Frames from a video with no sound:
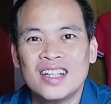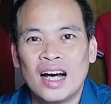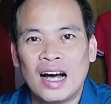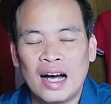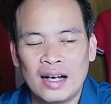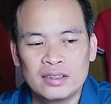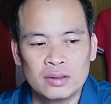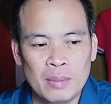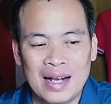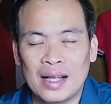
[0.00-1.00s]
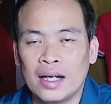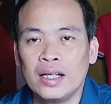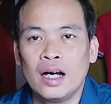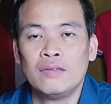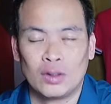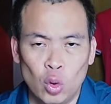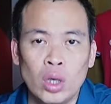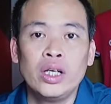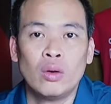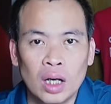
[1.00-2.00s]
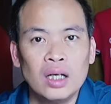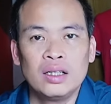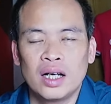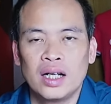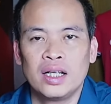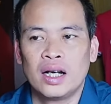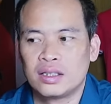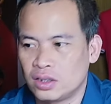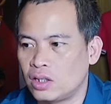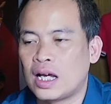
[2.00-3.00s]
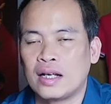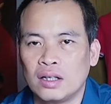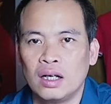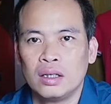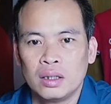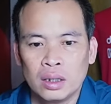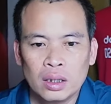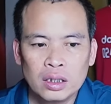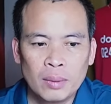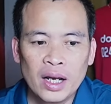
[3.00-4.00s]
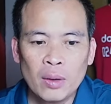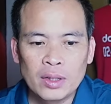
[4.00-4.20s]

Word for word: à, Bàn thắng ít hơn và thua nhiều hơn Cái đấy thì là rõ ràng rồi nhưng mà nếu mà